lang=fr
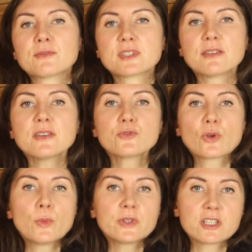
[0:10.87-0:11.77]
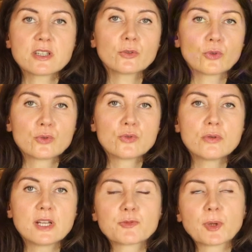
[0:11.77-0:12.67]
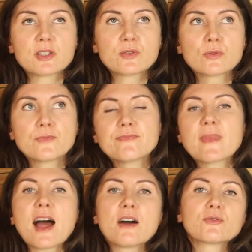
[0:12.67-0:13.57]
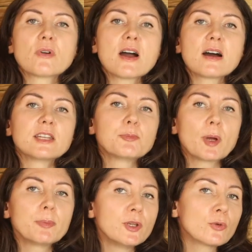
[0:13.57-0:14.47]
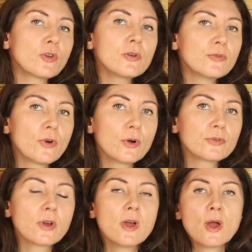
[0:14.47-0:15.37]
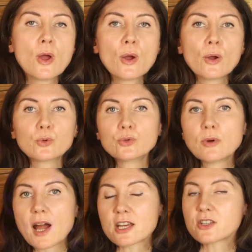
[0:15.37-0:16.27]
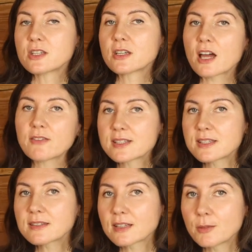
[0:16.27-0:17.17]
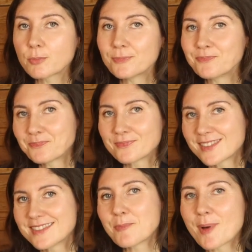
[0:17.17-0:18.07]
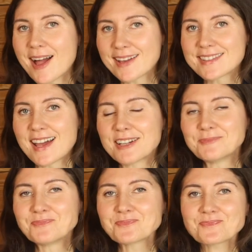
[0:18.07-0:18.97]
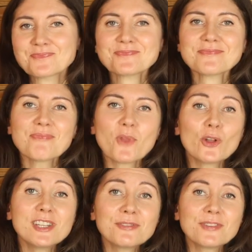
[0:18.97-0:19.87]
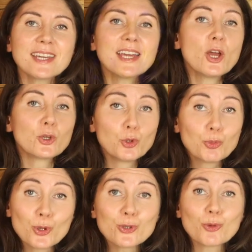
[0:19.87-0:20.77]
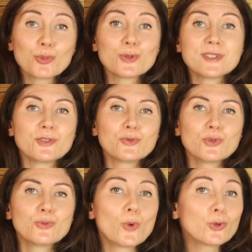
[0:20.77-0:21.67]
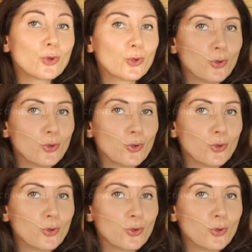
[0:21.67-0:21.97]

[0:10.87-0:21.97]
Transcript: Vous avez sûrement déjà entendu l'expression avoir des papillons dans le ventre ou agir avec ses tripes. Ce n'est pas un hasard. En effet, de plus en plus d'études montrent